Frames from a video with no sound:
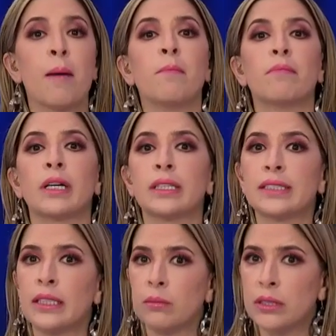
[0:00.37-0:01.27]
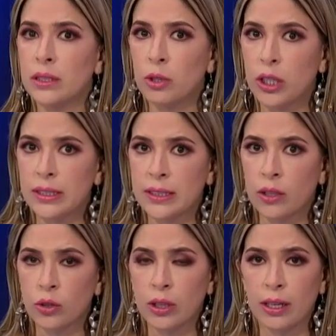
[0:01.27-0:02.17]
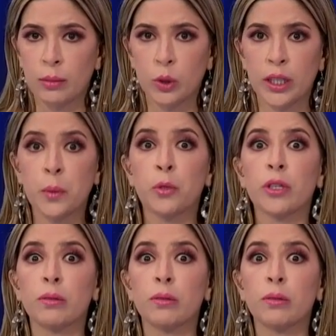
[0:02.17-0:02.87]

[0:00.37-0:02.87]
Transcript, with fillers: Más temas de violencia contra la mujer porque